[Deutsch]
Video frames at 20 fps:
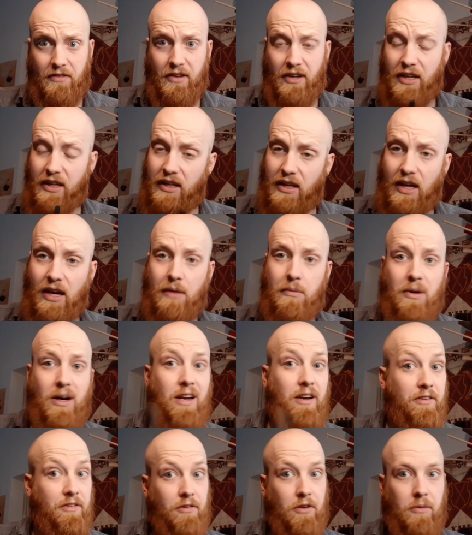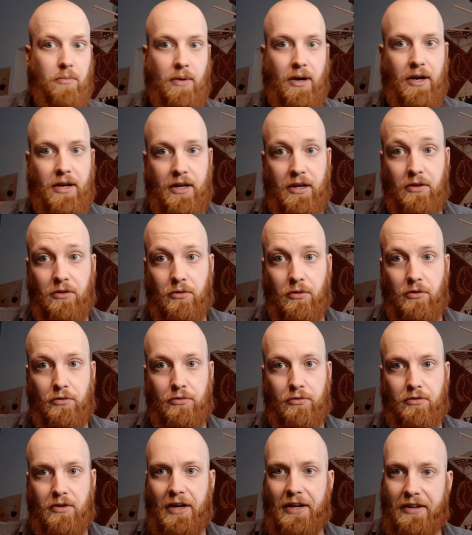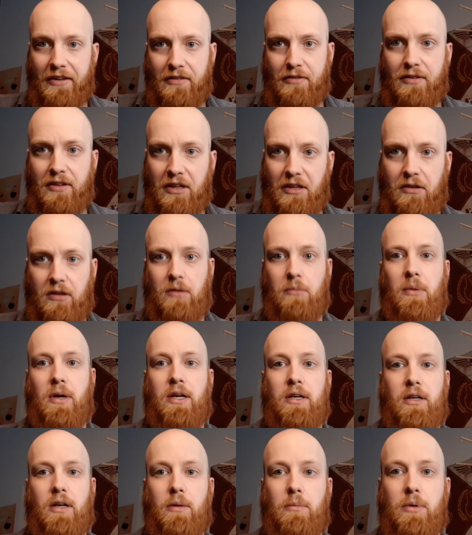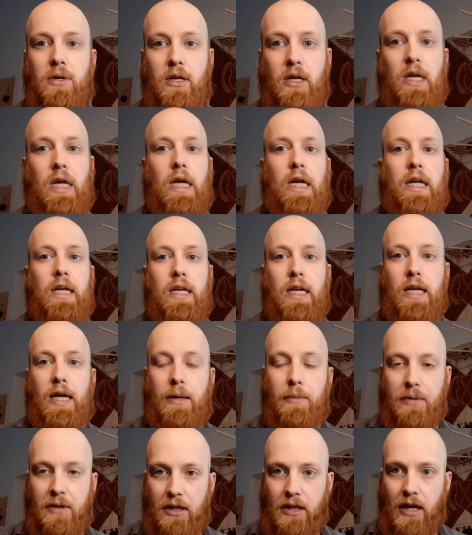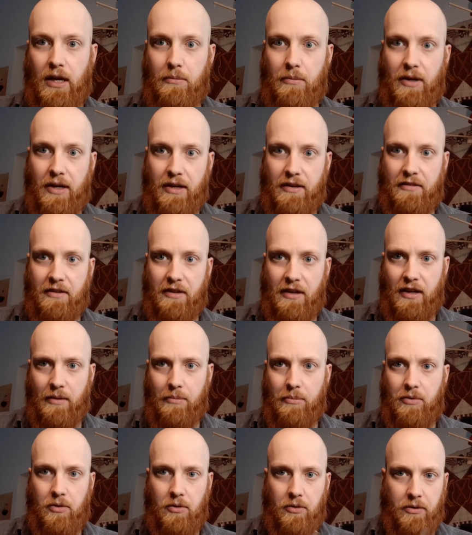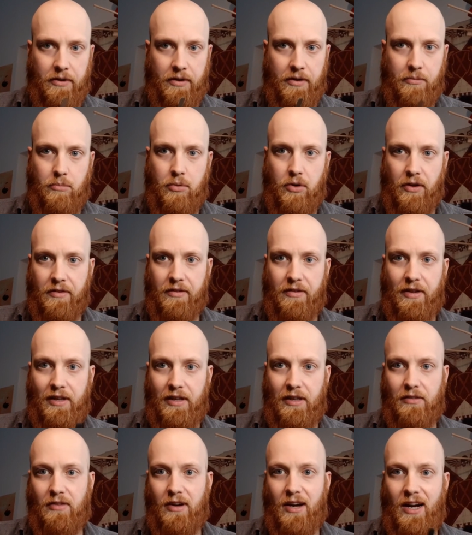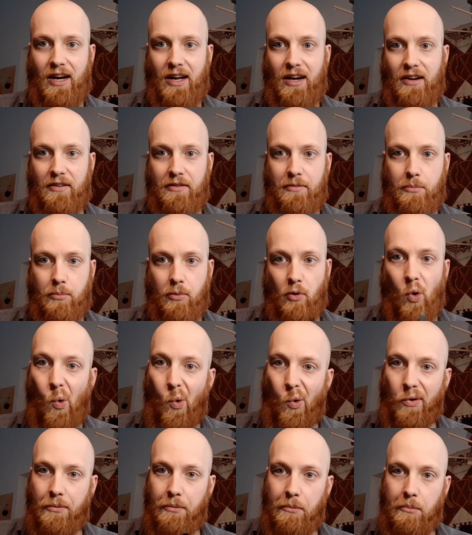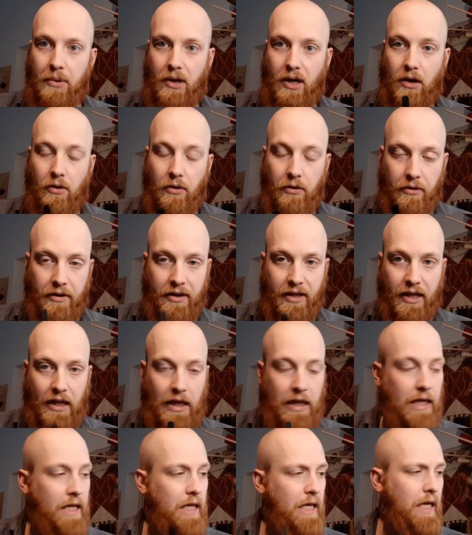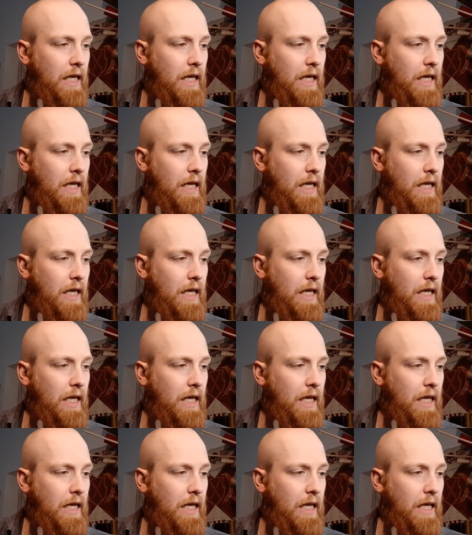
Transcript: Weil ich habe alles nochmal nähen dürfen, weil ich es nicht gemacht habe. Dann habe ich ihn einmal nass gehabt und plötzlich war alles rot, braun und eklig.